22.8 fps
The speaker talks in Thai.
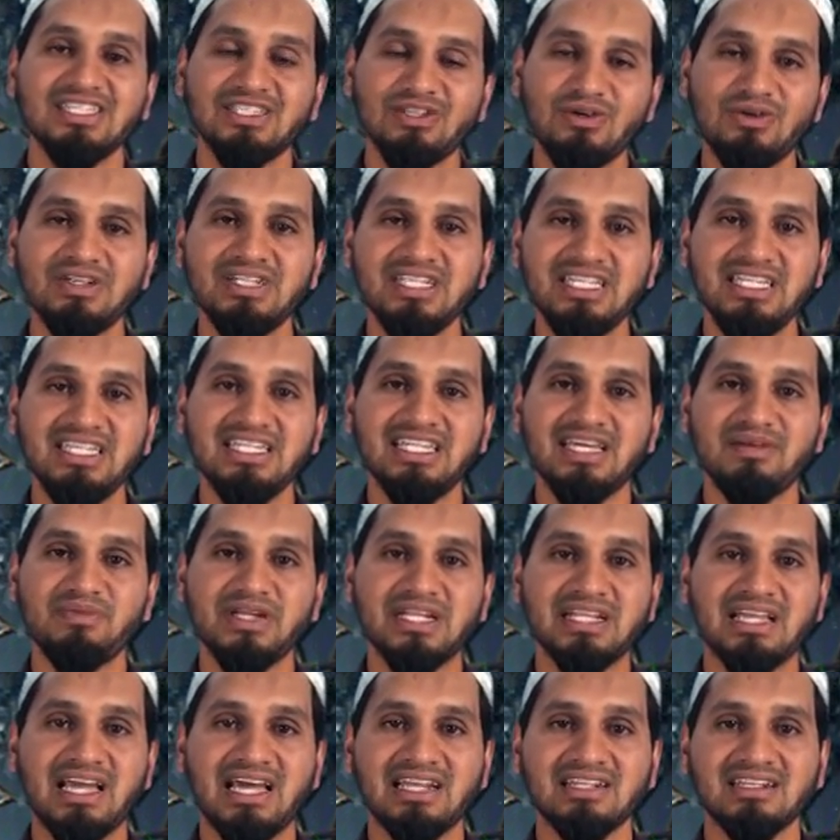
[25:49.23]
ตรงนี้เนะ่ยเป็
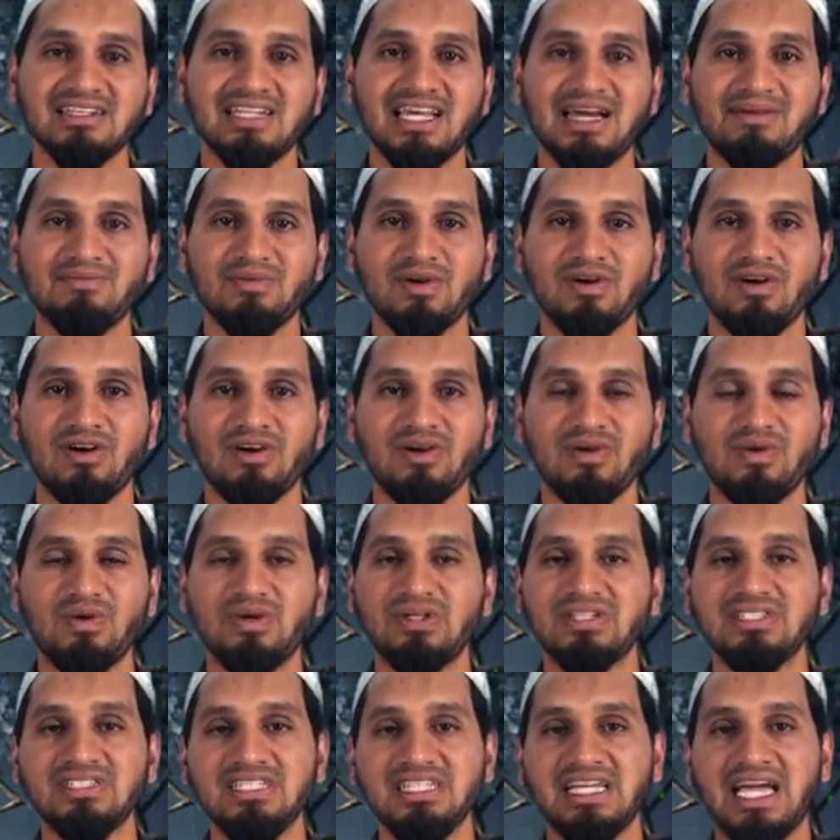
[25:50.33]
นการกระทำของค
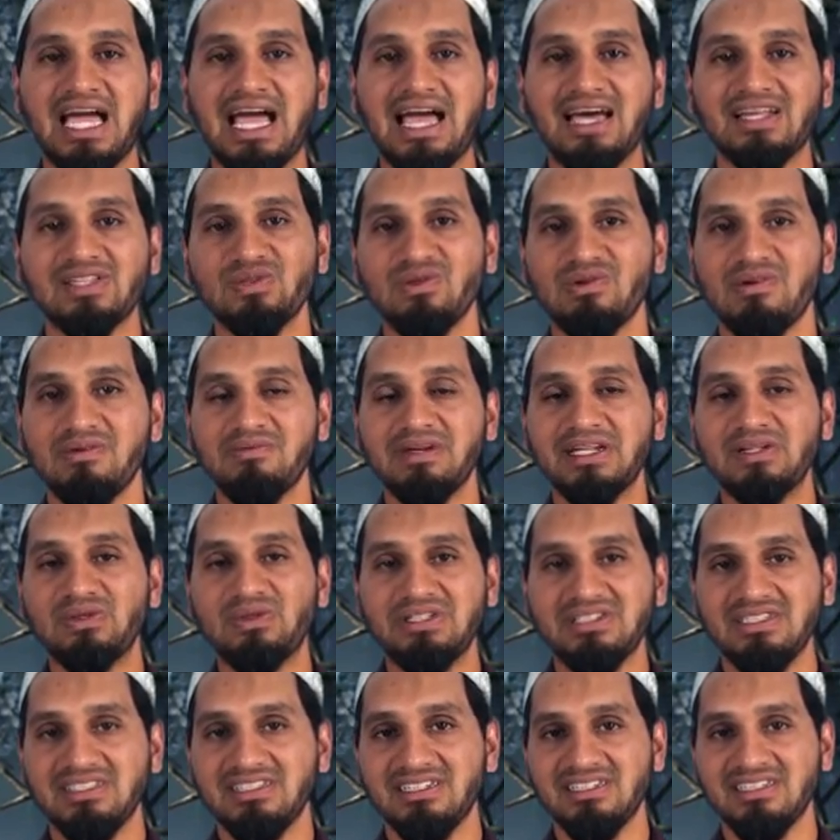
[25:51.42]
นที่อ้างตัวว่าเป็นค
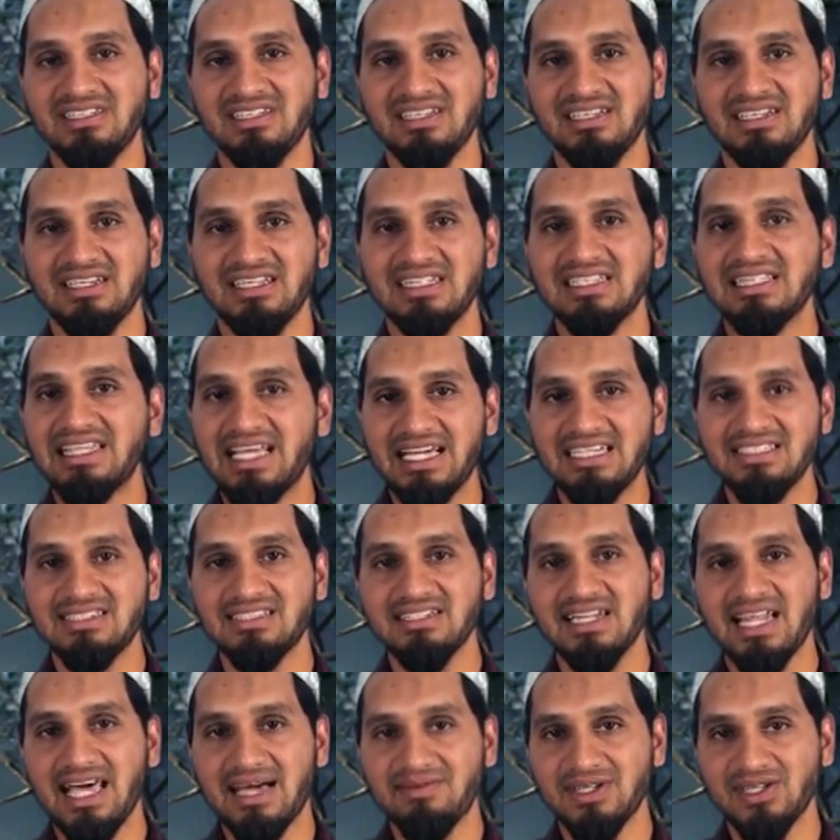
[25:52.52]
นดีแต่อิส
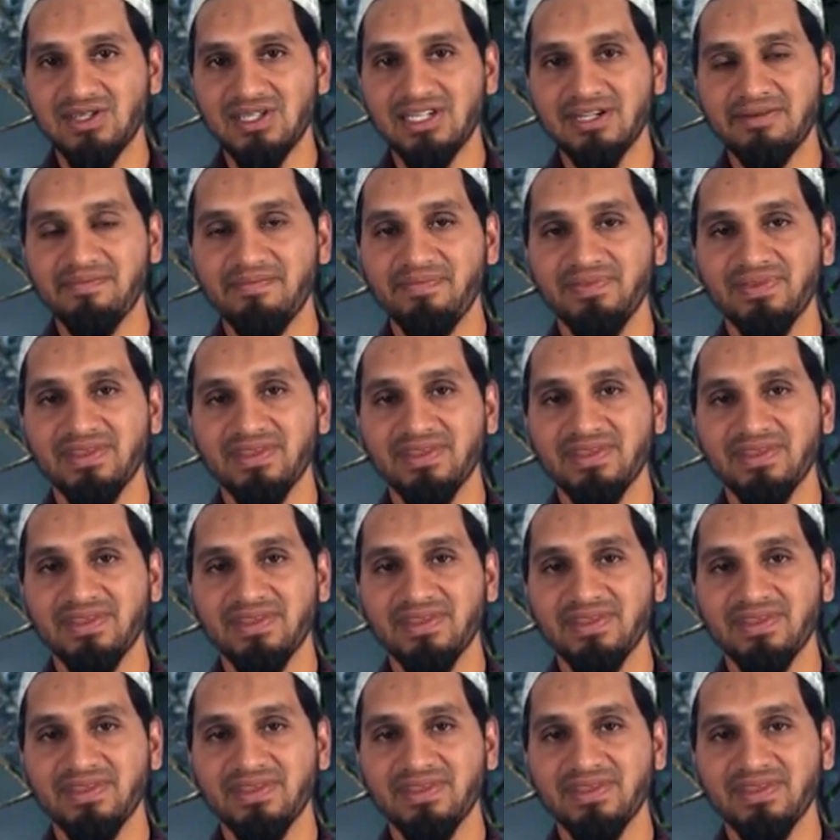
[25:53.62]
ลามเราครับ